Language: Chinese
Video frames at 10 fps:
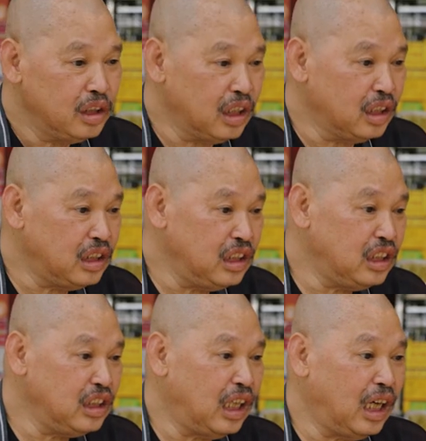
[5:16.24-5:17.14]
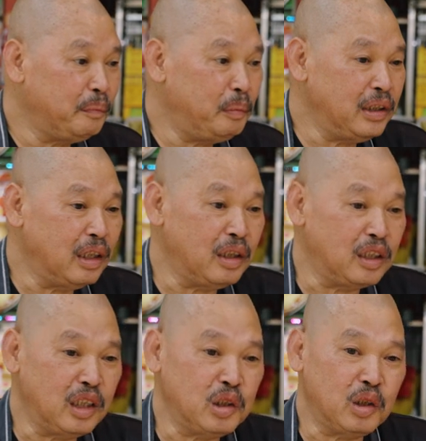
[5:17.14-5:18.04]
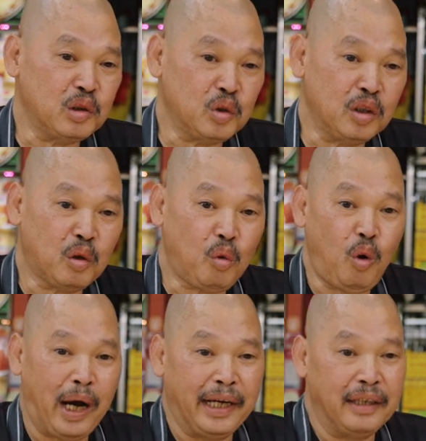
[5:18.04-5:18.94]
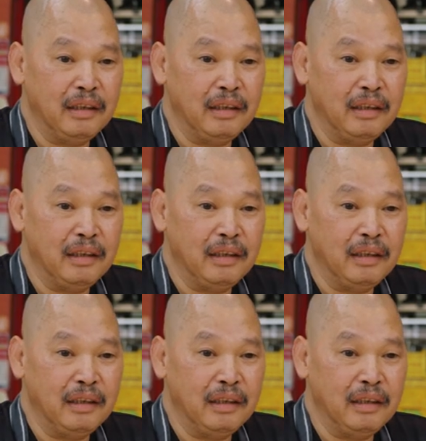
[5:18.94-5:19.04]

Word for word: 这个机器人变成人家要做的快，